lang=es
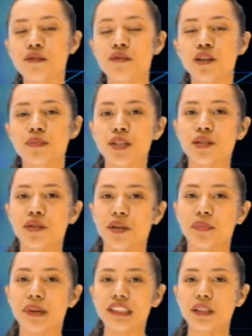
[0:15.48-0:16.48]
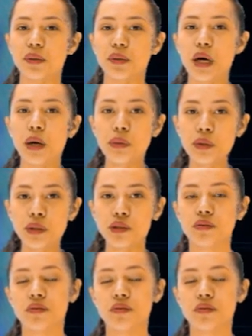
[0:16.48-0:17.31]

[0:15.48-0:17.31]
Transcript: a Formación Emprendedora 1.